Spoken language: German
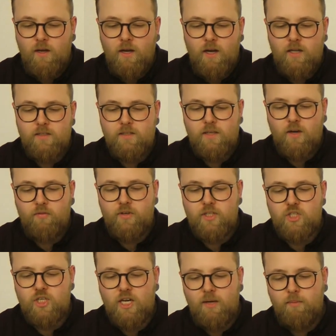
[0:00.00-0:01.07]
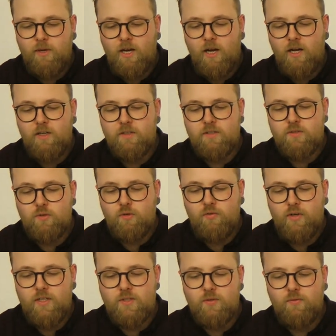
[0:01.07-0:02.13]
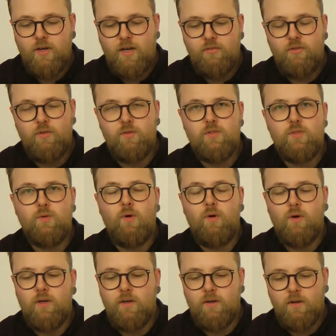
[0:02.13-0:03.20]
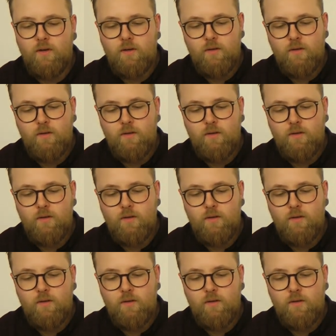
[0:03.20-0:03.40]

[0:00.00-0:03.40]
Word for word: als sich auf das schäbige alte Sofa zu werfen und zu heulen.